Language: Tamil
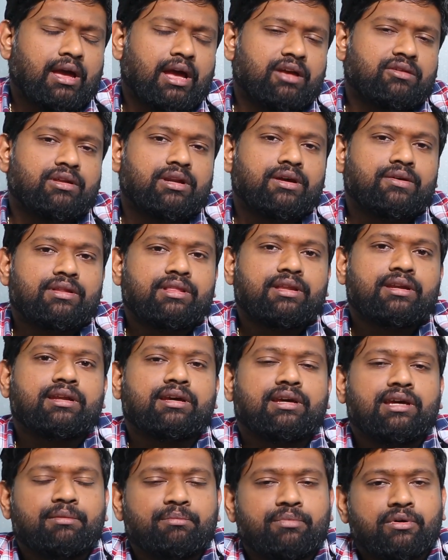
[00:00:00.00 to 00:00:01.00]
ஆக்சுவலாக
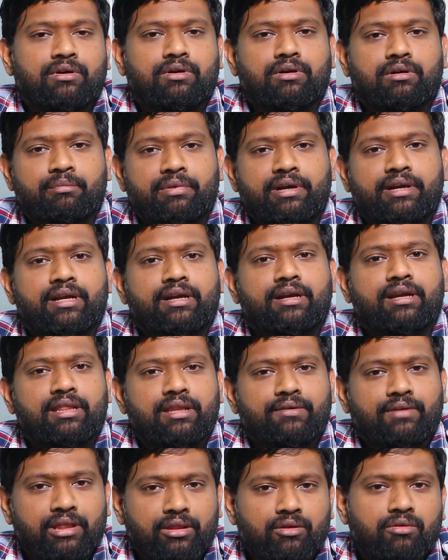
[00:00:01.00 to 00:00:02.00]
வந்துட்டு இப்போ
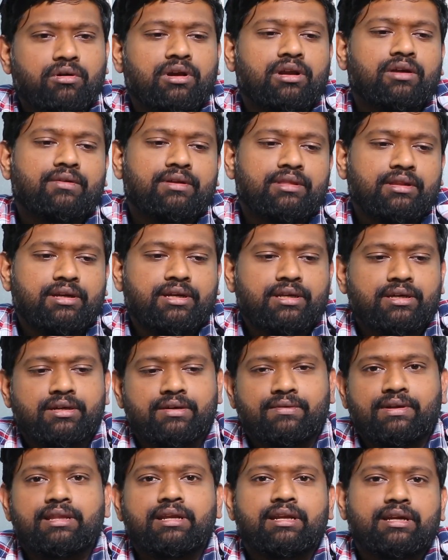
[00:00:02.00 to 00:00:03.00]
பிரிட்டன்லேருந்து வந்தவங்களுக்கு வந்துட்டு
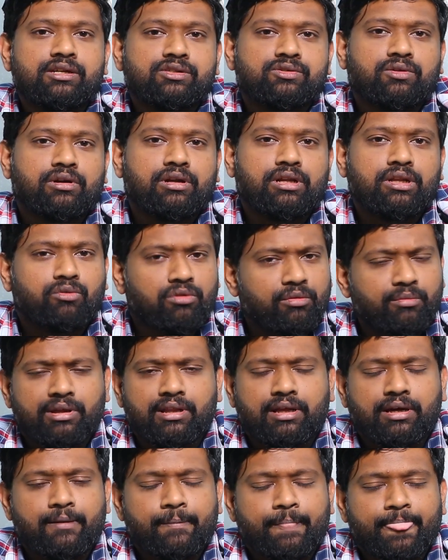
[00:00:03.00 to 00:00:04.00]
வந்திருக்குன்னு சொல்கிறது
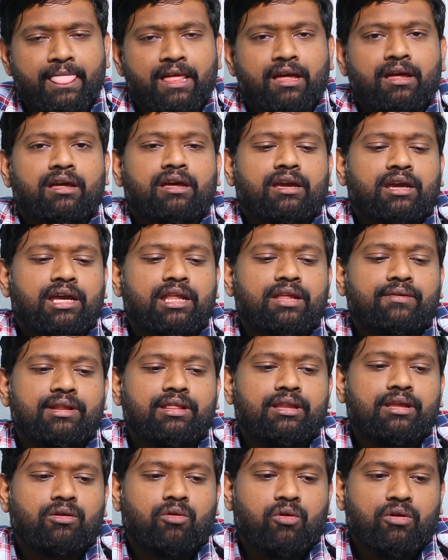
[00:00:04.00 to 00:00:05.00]
உண்மைதான் இது
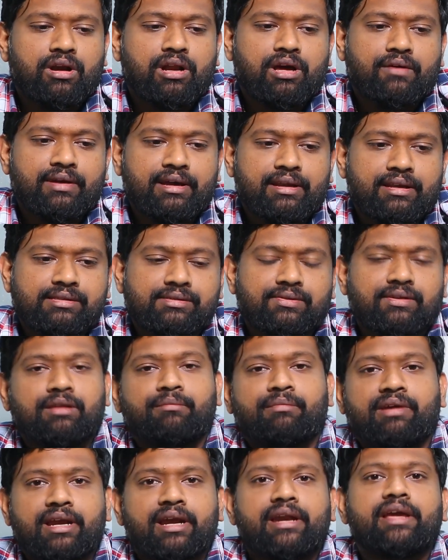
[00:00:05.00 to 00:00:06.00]
வந்து கொரோனா வைரஸ்
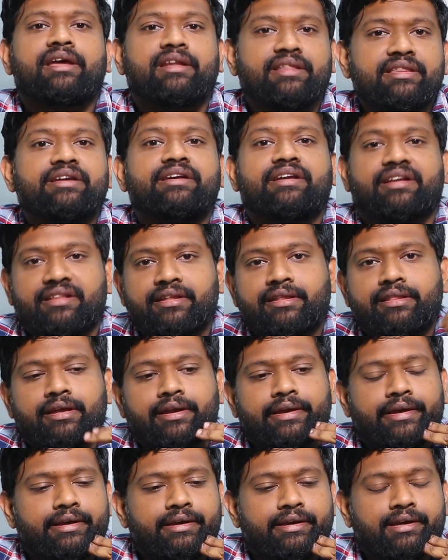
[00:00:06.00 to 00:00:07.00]
வந்து முன்னாடி இருந்துகிட்டு இருந்தது
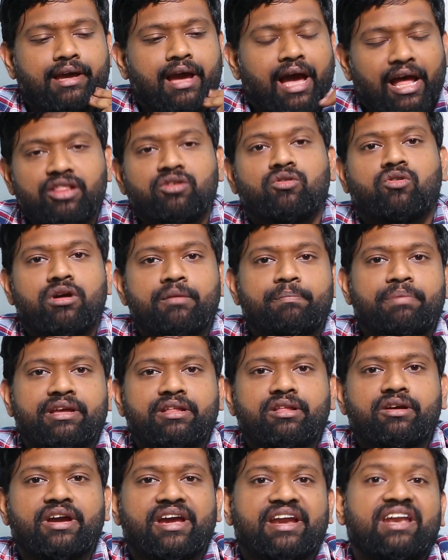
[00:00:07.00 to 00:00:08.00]
தானே அதுக்கும் இப்போ
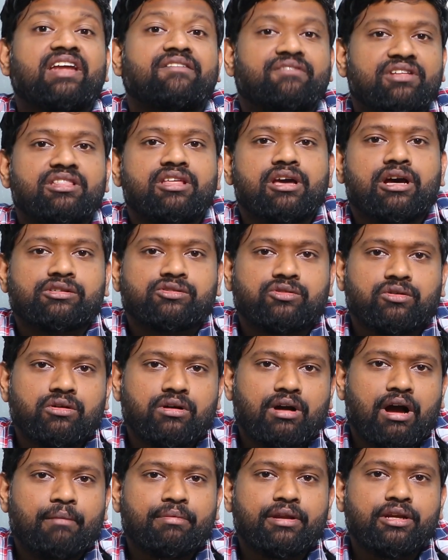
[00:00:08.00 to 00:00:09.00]
இதுக்கும் என்ன வித்தியாசம்
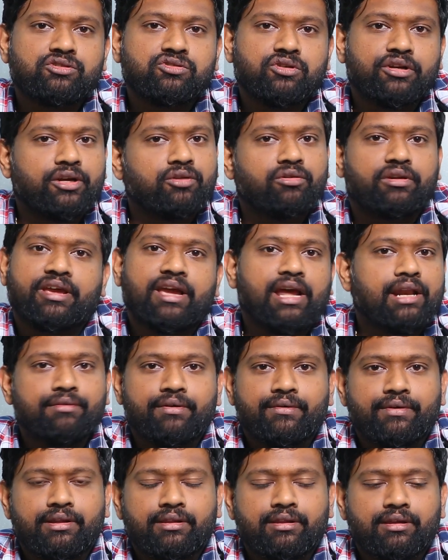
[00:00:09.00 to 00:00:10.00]
அப்படின்னு சொல்லிட்டு ஒரு
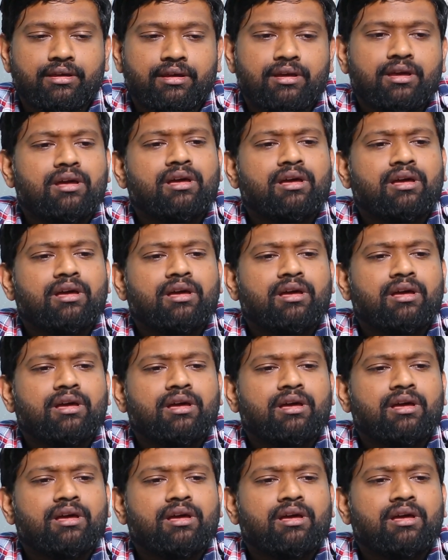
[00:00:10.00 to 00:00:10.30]
கேள்வி வருது